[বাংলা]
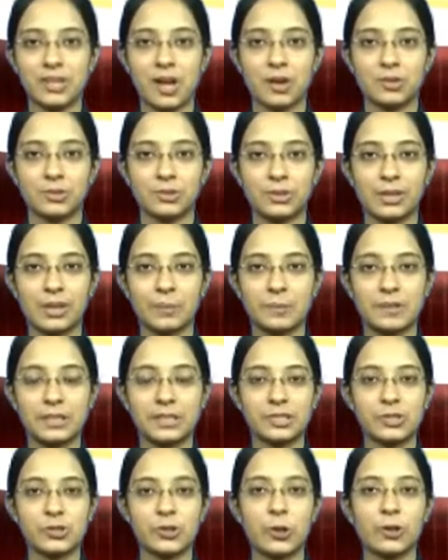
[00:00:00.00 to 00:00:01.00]
স্বাগত
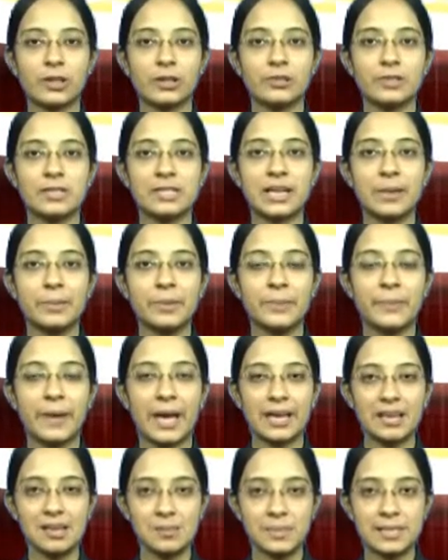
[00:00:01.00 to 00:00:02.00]
আপনাদের সঙ্গে রয়েছে আমি
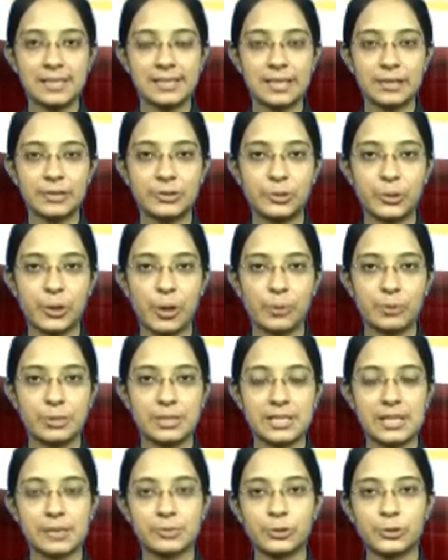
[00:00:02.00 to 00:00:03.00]
পায়েল বিস্তারিত খবরে
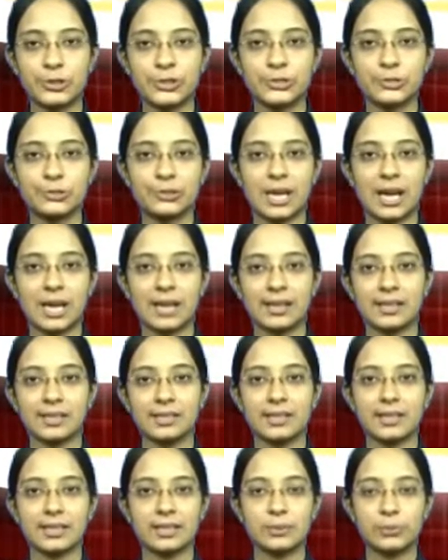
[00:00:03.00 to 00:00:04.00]
যাব কিন্তু তার আগে
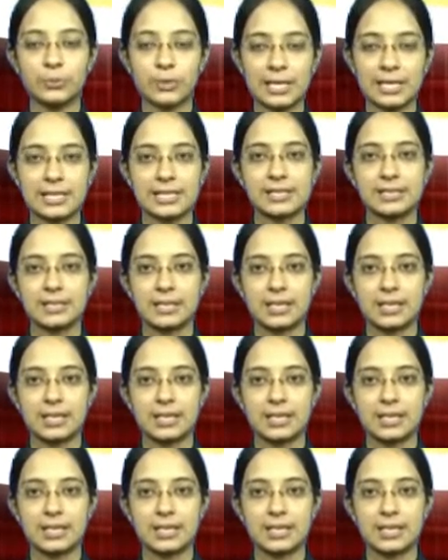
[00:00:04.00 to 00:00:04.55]
দেখে নেব আজকের